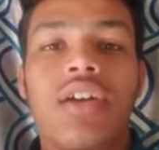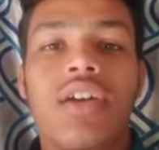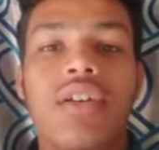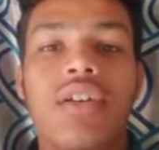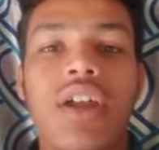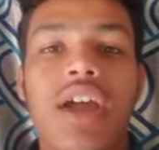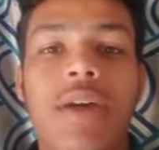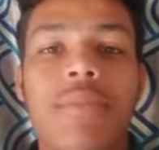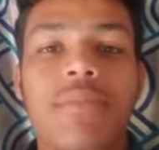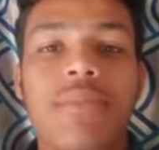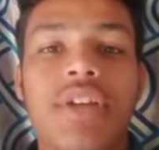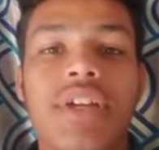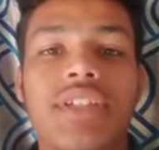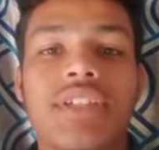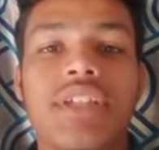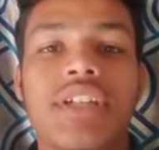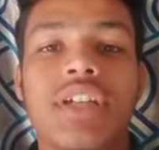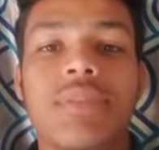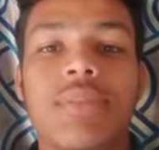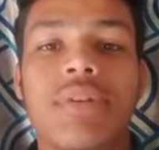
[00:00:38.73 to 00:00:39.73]
और आप मेरे
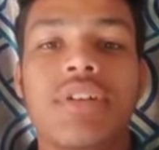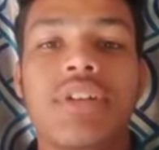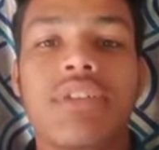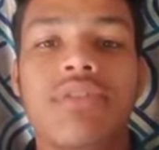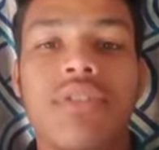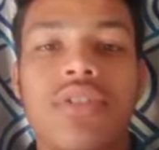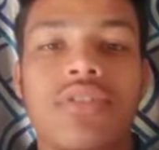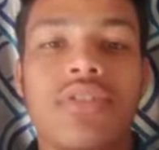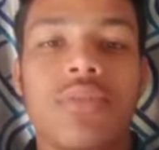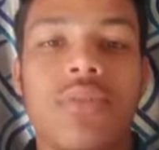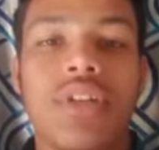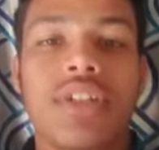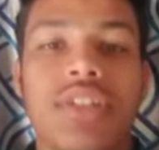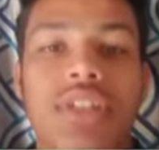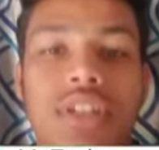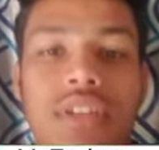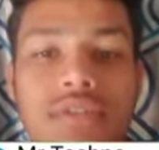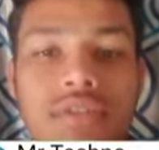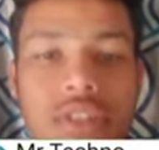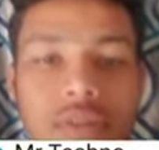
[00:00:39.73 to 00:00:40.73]
चैनल पर नए हो तो मेरे
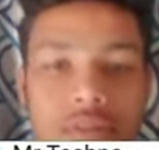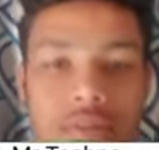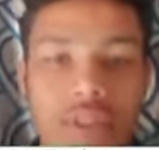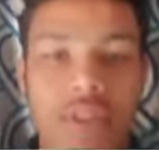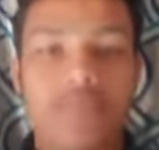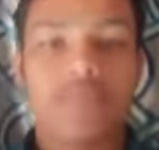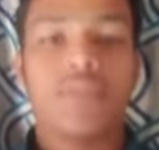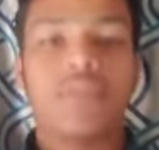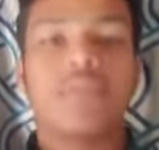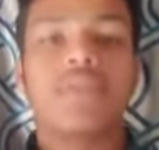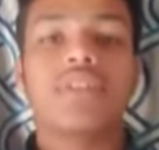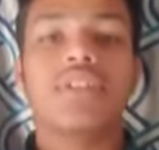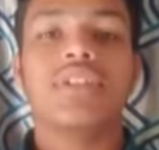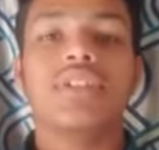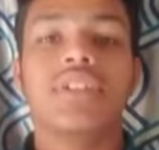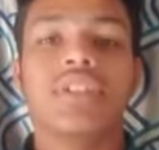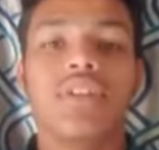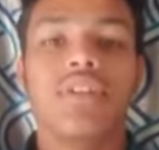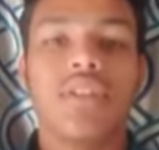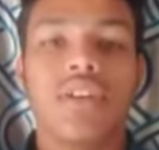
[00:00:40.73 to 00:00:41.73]
चैनल सब्सक्राइब ज़रूर
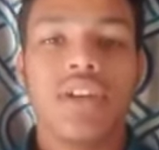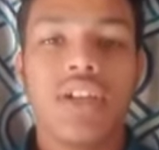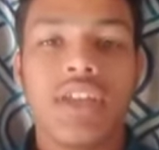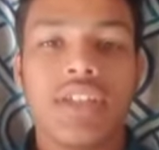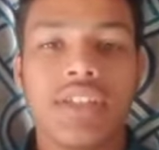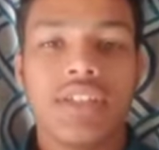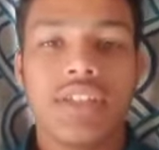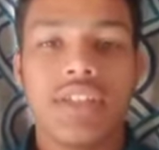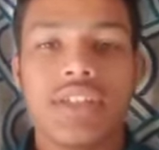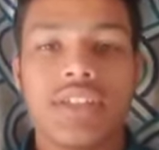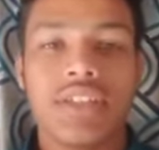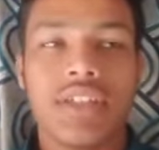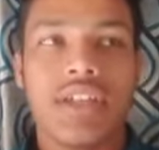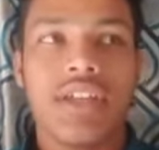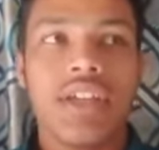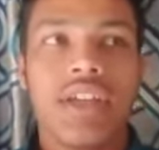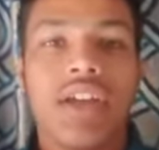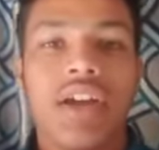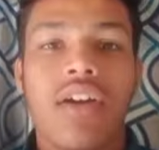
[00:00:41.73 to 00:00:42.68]
कीजिए और लाइक कीजिए